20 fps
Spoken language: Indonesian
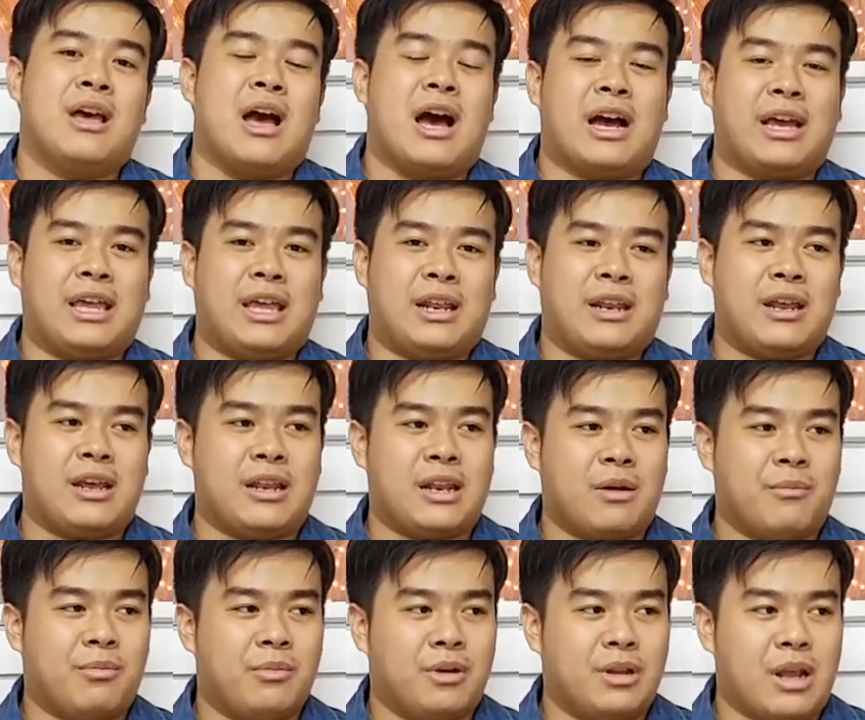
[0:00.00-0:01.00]
Akhirnya
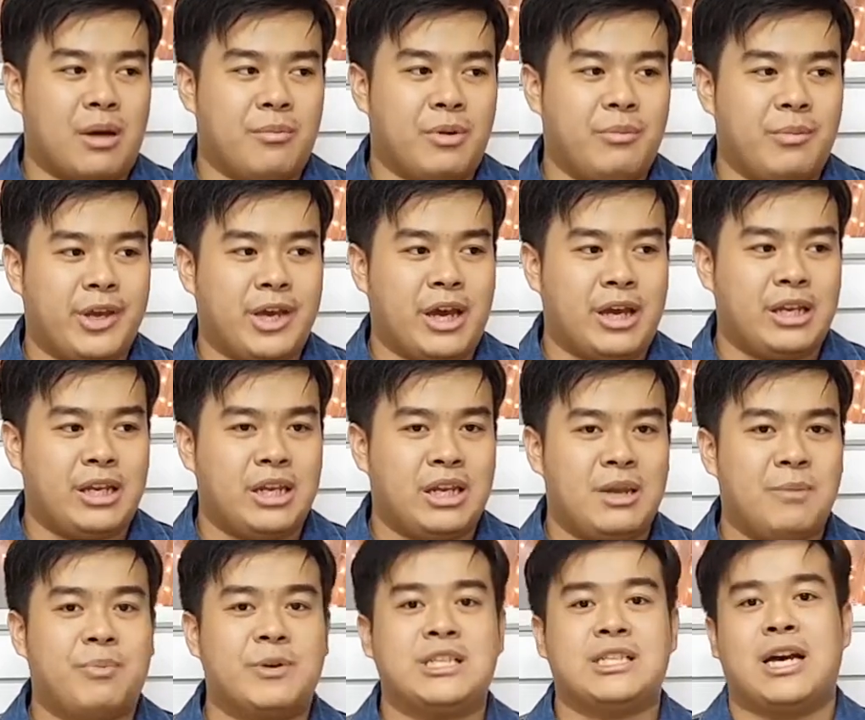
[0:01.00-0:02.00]
Nabi Mika ini
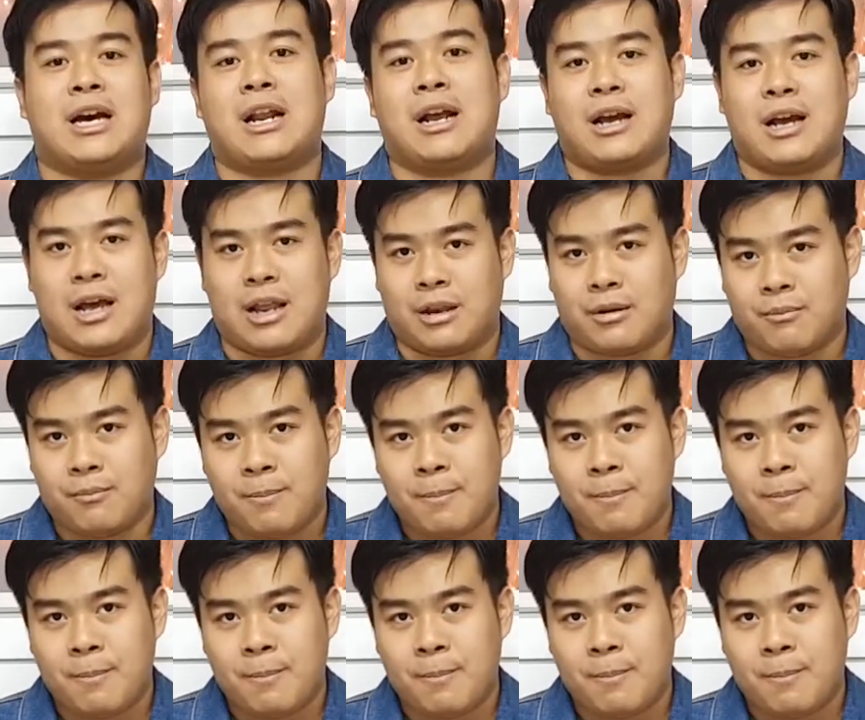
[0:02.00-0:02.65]
dipenjarakan.